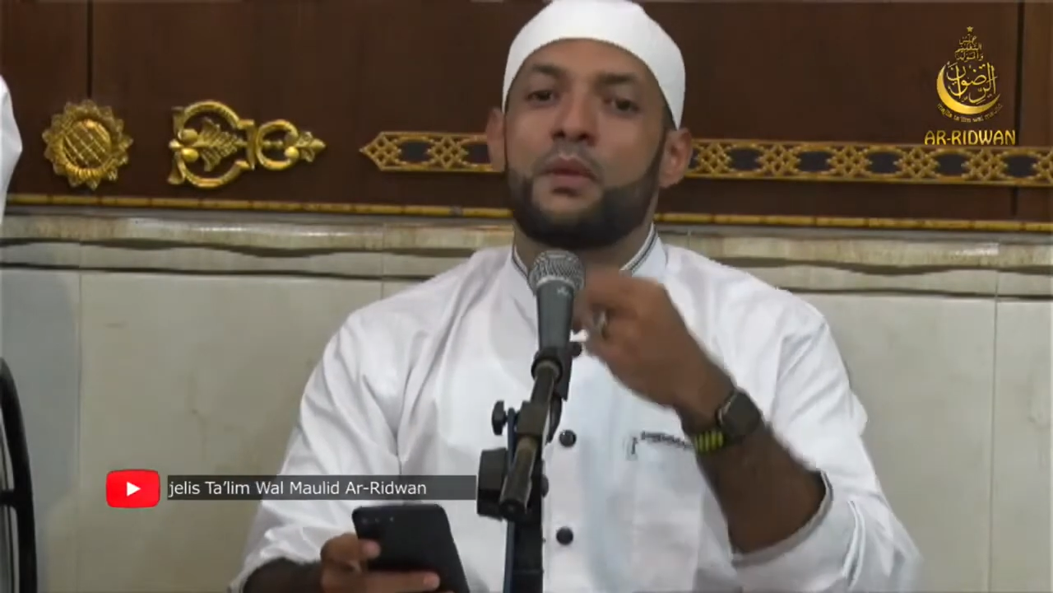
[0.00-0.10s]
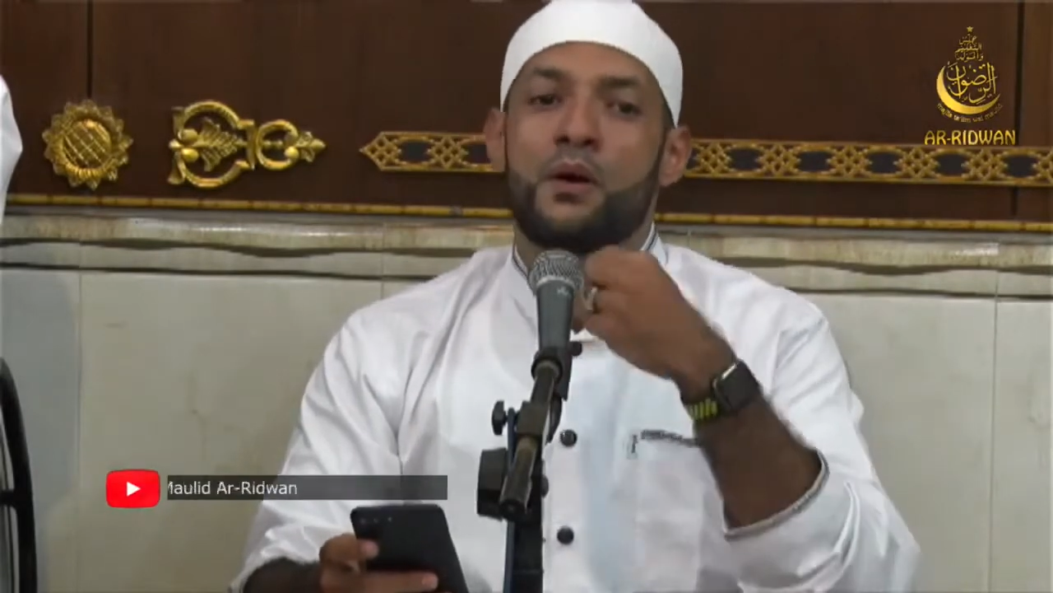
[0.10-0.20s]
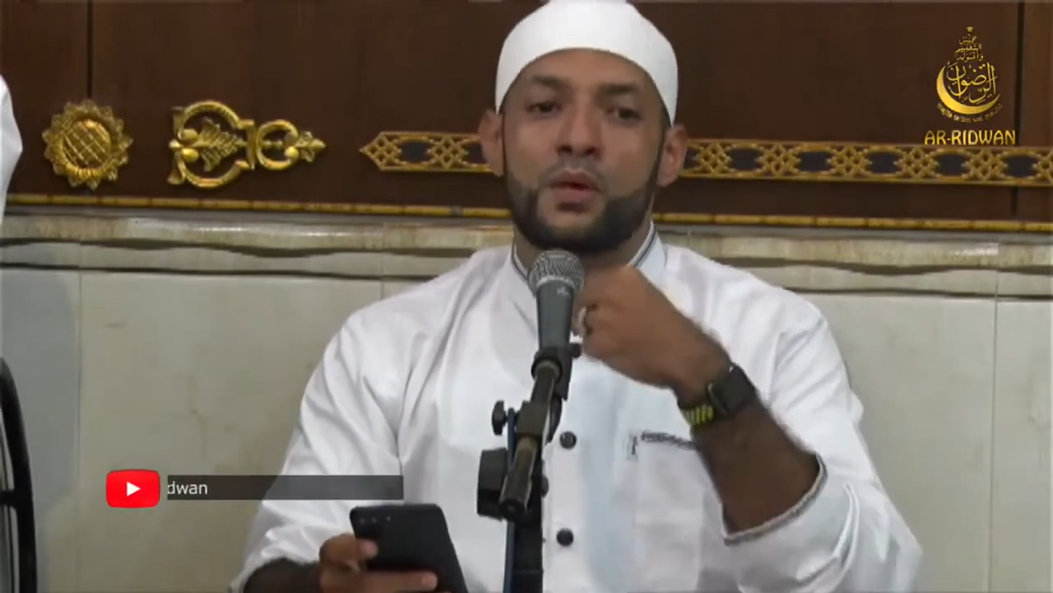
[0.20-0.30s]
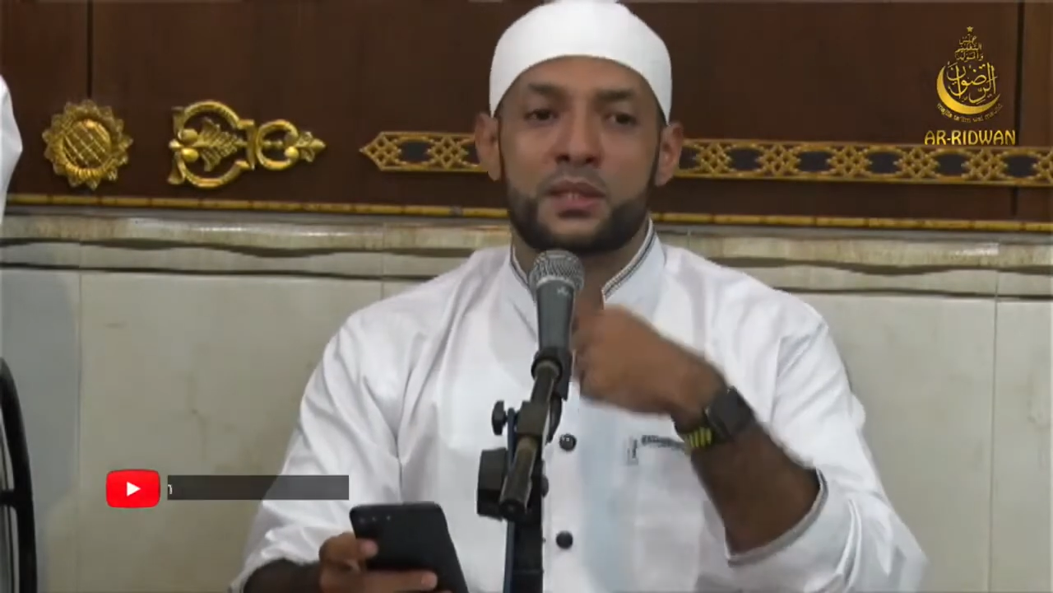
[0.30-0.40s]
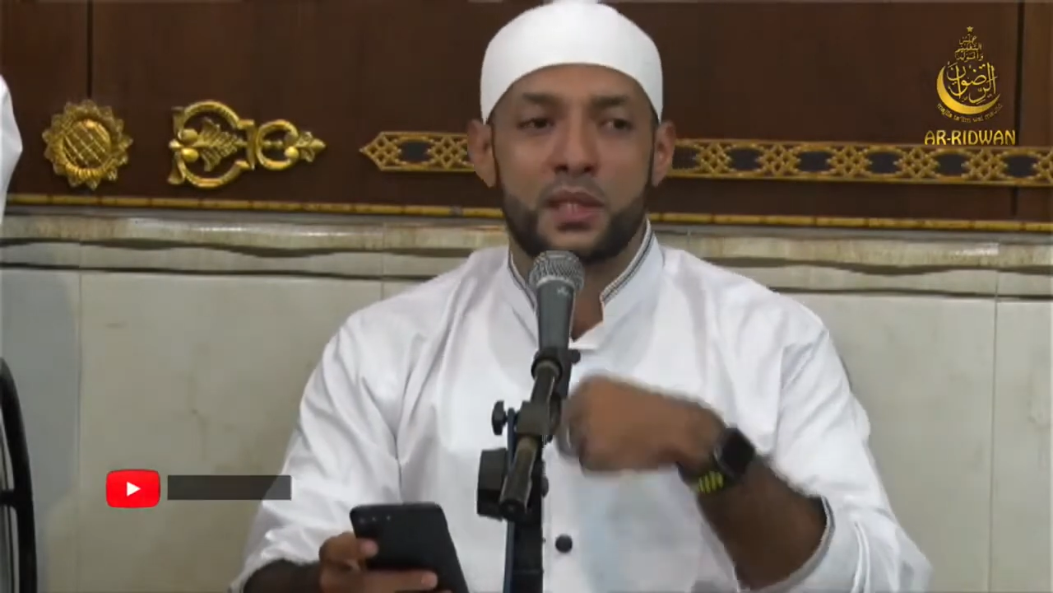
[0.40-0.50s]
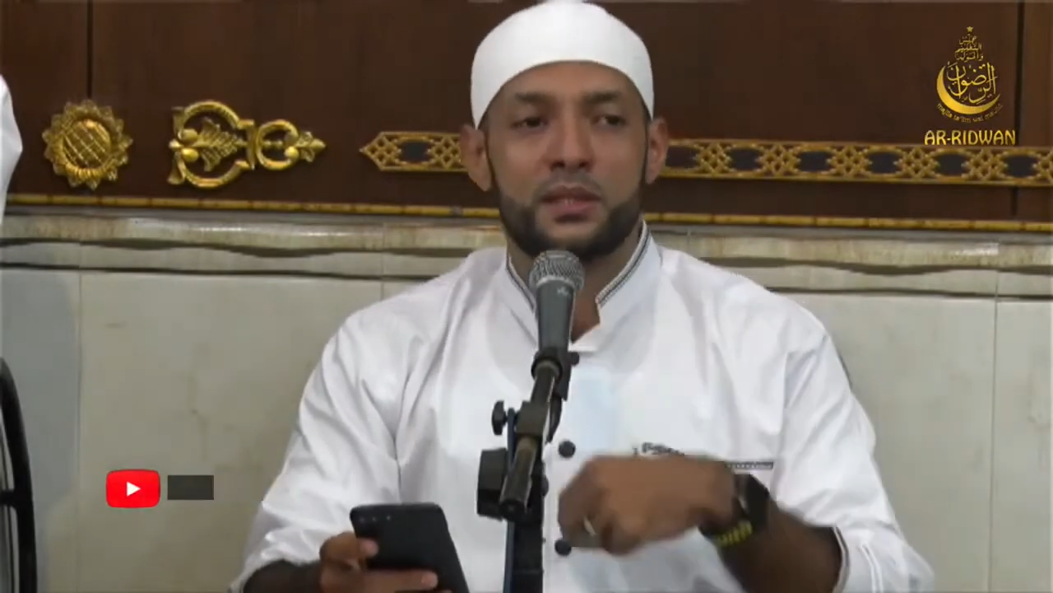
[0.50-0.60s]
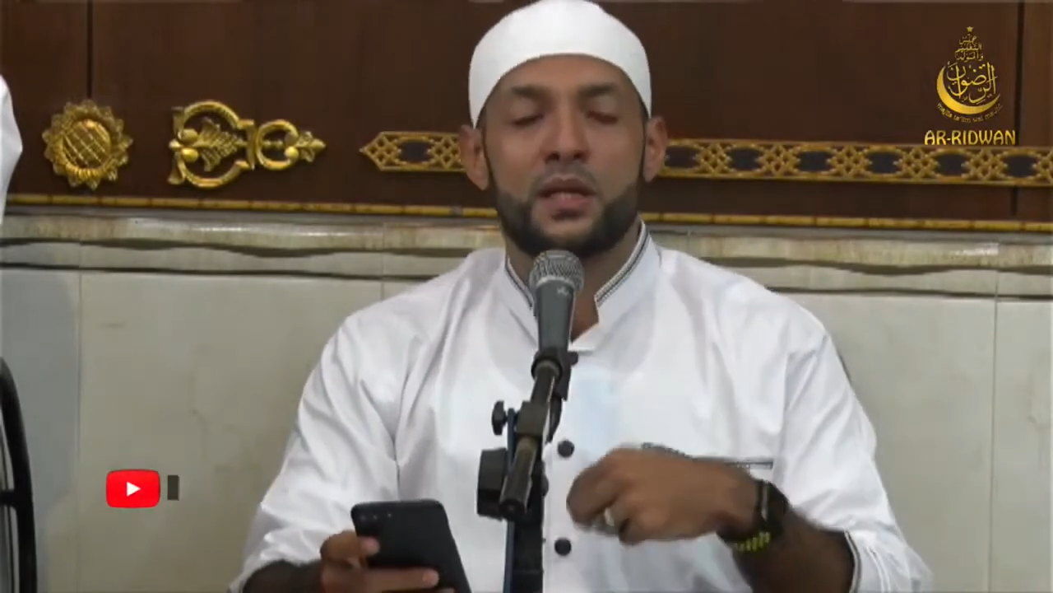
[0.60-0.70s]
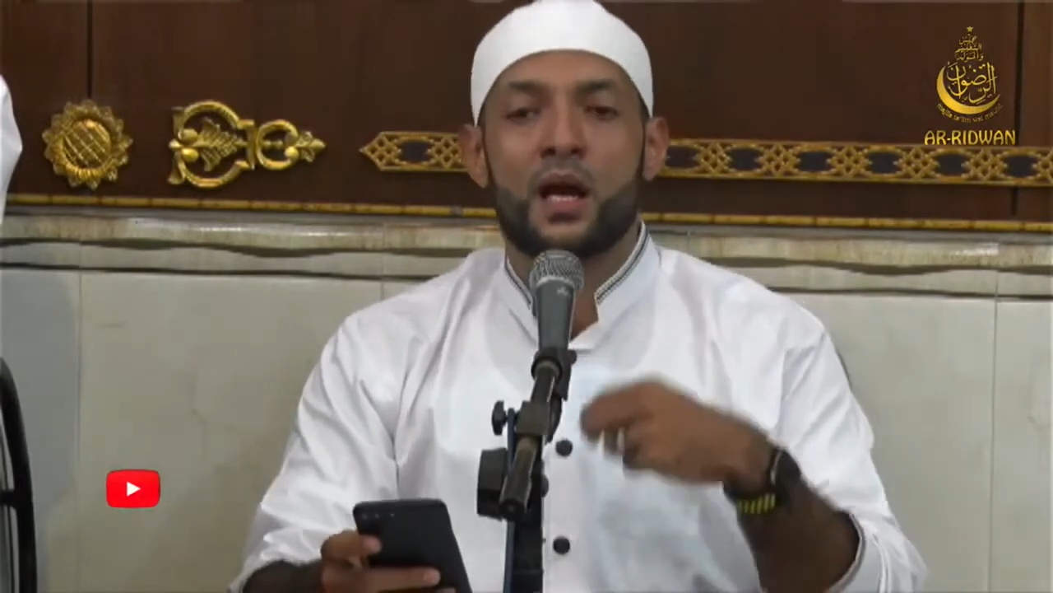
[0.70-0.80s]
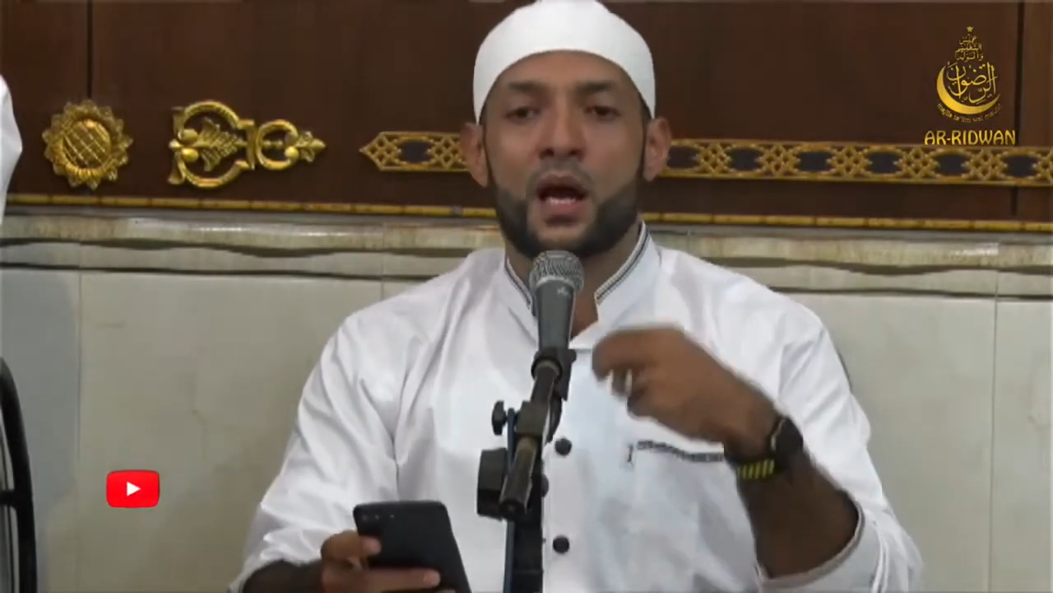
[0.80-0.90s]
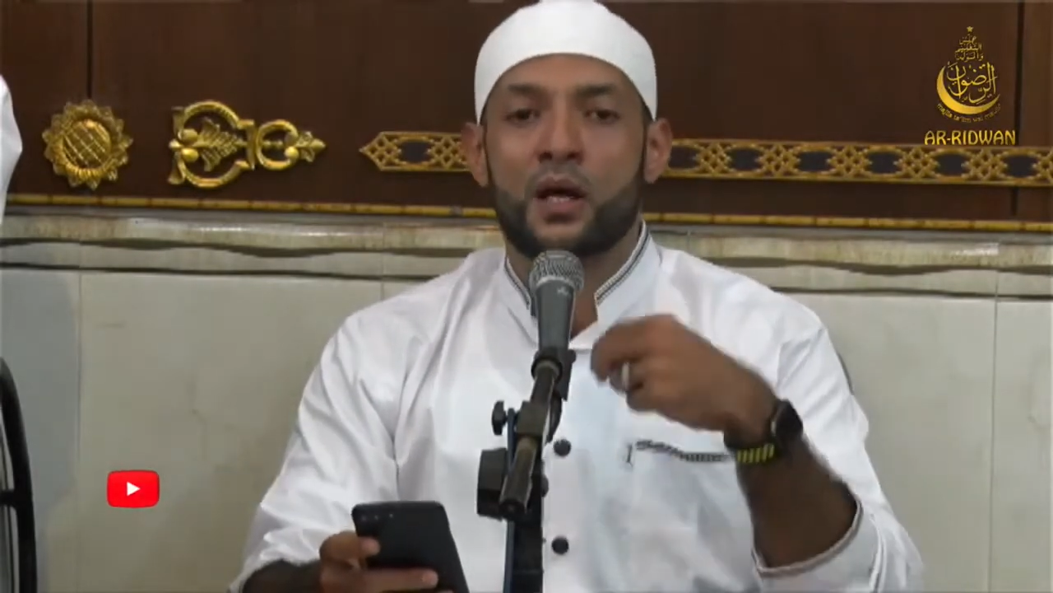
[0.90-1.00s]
bahwasannya